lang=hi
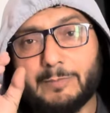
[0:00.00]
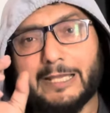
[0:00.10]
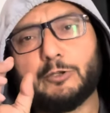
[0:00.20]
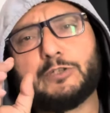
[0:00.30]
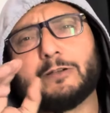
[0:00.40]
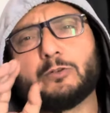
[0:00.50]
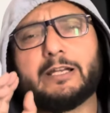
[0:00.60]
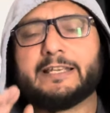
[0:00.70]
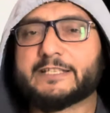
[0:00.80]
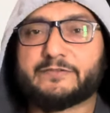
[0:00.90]
बायोलॉजी वालों के
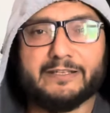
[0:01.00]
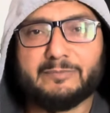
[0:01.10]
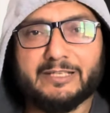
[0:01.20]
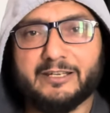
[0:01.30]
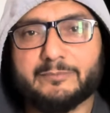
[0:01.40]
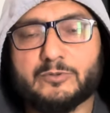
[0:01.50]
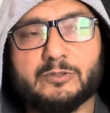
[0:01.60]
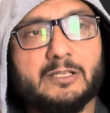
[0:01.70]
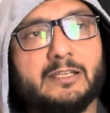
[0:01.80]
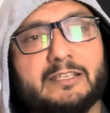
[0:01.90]
हाइस्ट फ़ैन मिलेंगे आपको
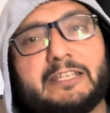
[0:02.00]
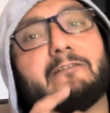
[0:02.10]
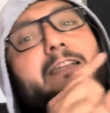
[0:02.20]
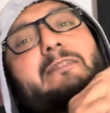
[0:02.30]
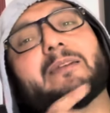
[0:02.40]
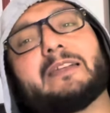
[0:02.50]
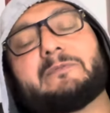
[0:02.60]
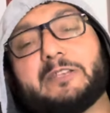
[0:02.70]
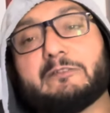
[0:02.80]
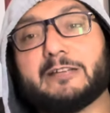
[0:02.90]
ये वाली
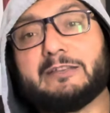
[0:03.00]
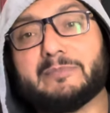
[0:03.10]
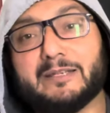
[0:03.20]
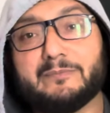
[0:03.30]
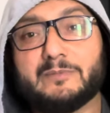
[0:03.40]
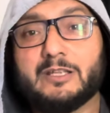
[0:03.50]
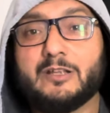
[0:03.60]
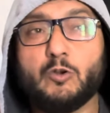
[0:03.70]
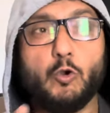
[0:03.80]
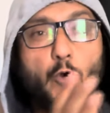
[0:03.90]
मैम ये वाली मैम
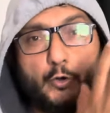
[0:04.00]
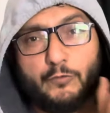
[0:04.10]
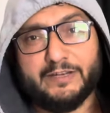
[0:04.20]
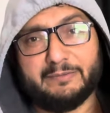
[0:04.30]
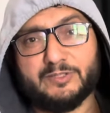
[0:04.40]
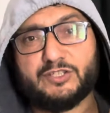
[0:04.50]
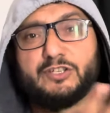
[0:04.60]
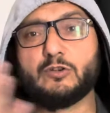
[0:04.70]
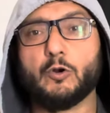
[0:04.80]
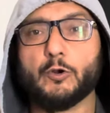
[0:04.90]
गॉड ऑफ केमिस्ट्री
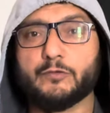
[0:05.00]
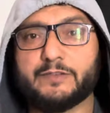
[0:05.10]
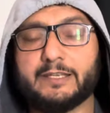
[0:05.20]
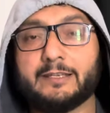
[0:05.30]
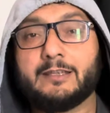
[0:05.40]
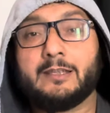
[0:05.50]
गॉड ऑफ ये